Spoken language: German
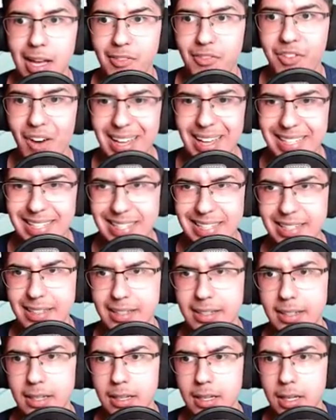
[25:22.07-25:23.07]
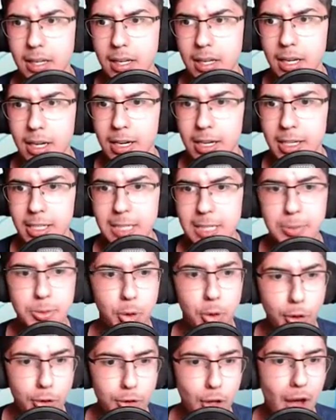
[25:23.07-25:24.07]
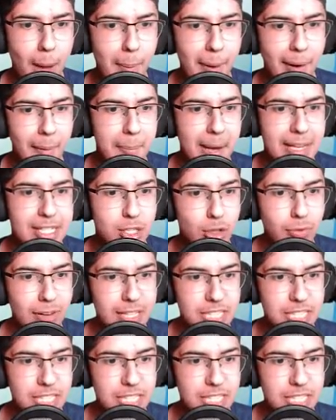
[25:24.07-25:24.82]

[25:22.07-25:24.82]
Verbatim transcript: Was? Die betrügt doch aber mal sowas